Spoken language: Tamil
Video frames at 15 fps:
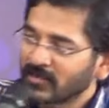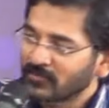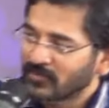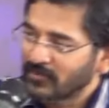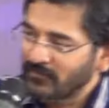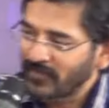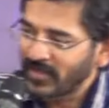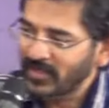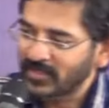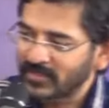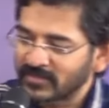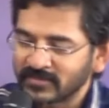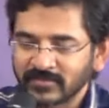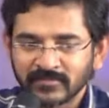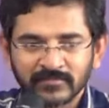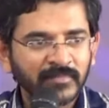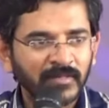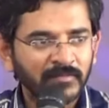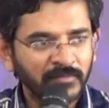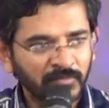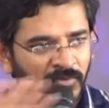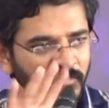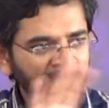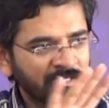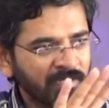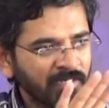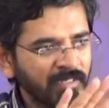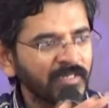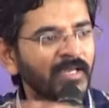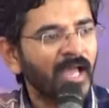நான் ஒருவேளை அப்படி போக
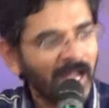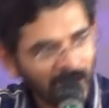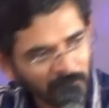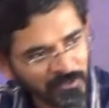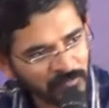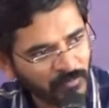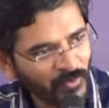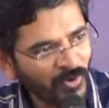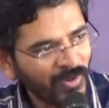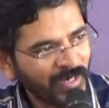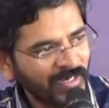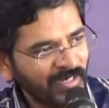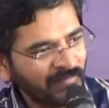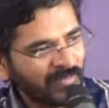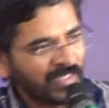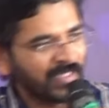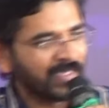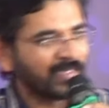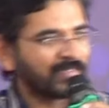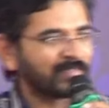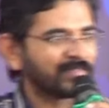மாட்டேன் அப்படி போகிறேன்னு வைங்க